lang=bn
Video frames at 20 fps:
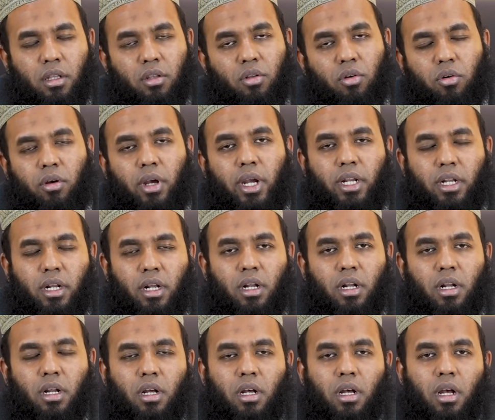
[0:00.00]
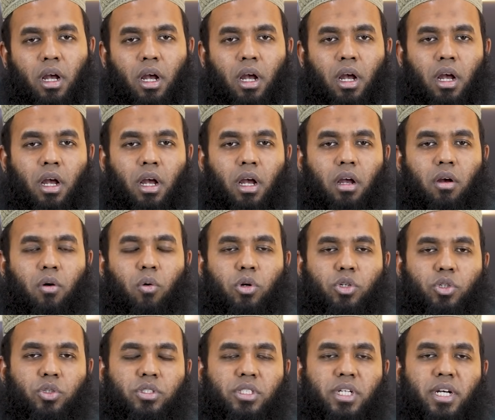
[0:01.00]
তো এইটা
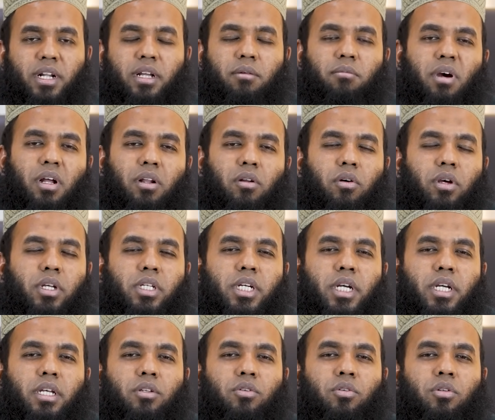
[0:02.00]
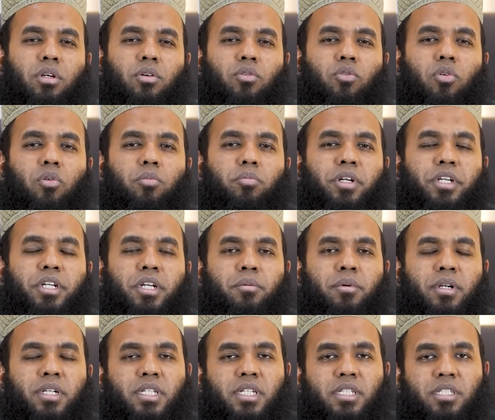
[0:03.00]
ওষুধ ছাড়াই ভালো হয়ে যায় যদি খুব বেশি
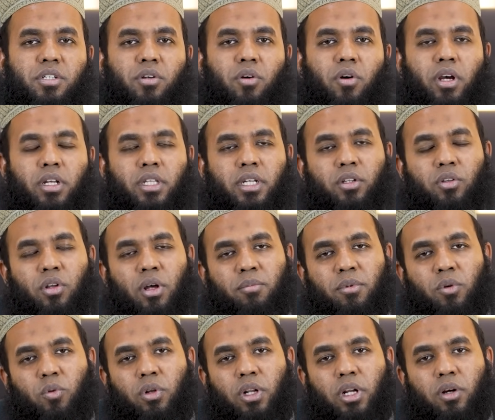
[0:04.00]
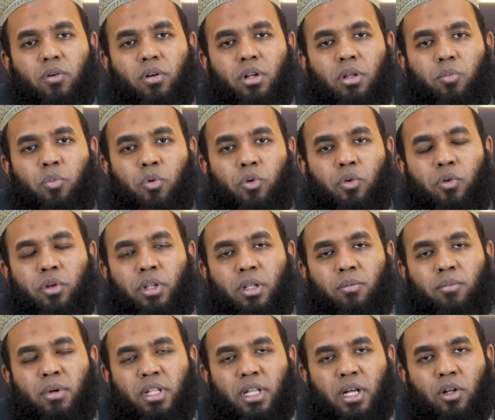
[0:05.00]
ইমার্জেন্সি হয় যেহেতু আপনি উল্লেখ করলেন পনেরো দিন
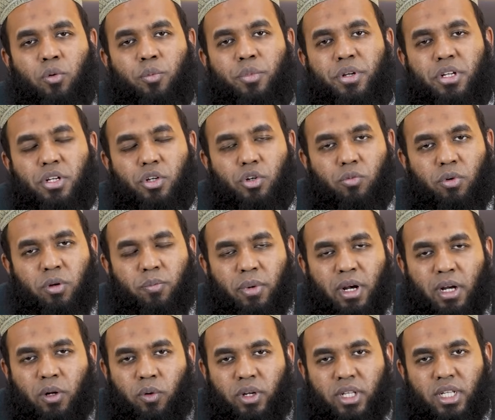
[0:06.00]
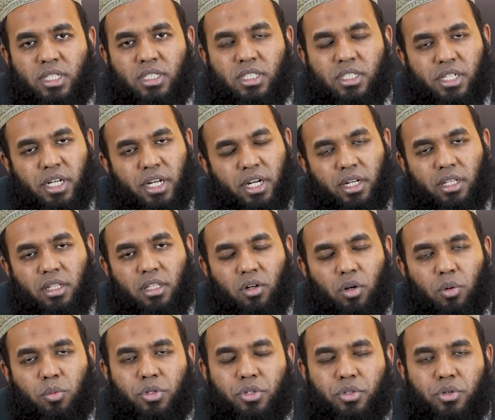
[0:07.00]
বা তারও বেশি সময় পার হয়ে যাচ্ছে সেই ক্ষেত্রে
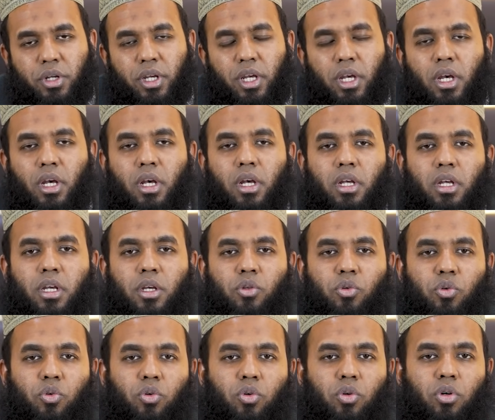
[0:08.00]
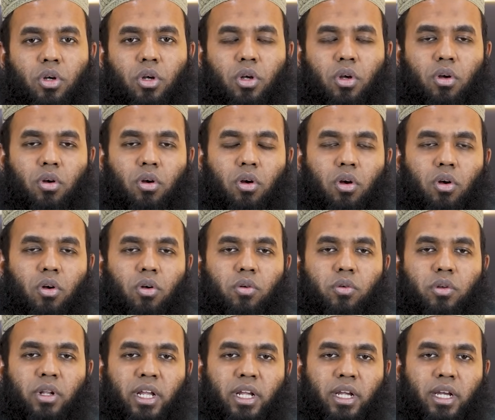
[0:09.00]
অবশ্যই কিছু ও
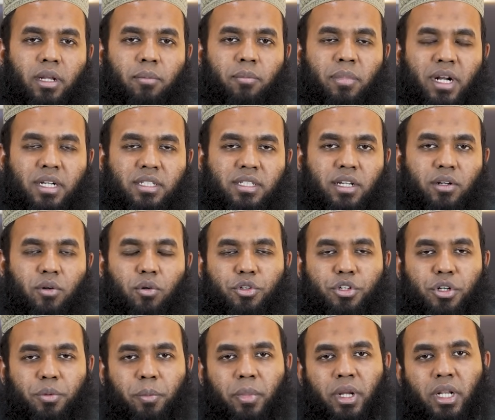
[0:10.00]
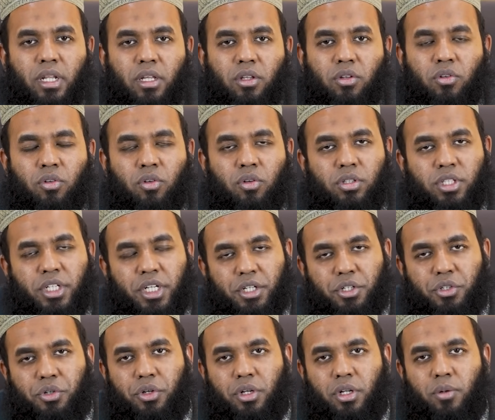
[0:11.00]
লিঙ্গের ব্লাড সার্কুলেশন বৃদ্ধির জন্য
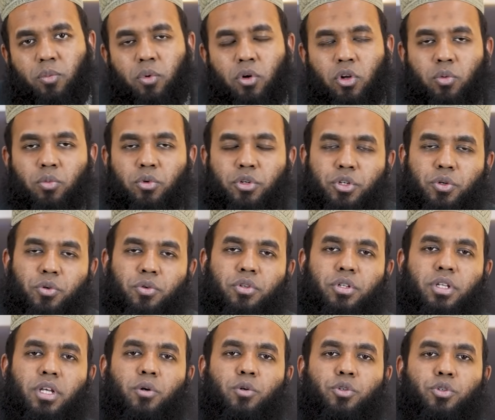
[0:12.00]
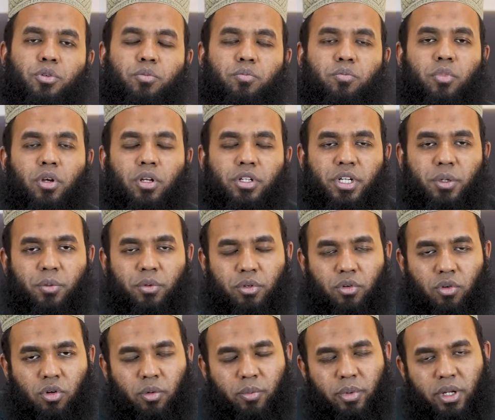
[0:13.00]
চিকিৎসকের পরামর্শ অনুযায়ী ওষুধ সেবন
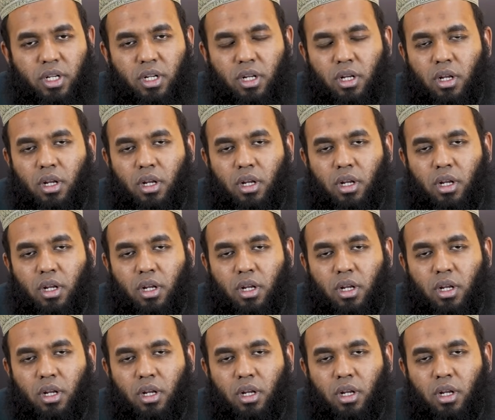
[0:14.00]
করবেন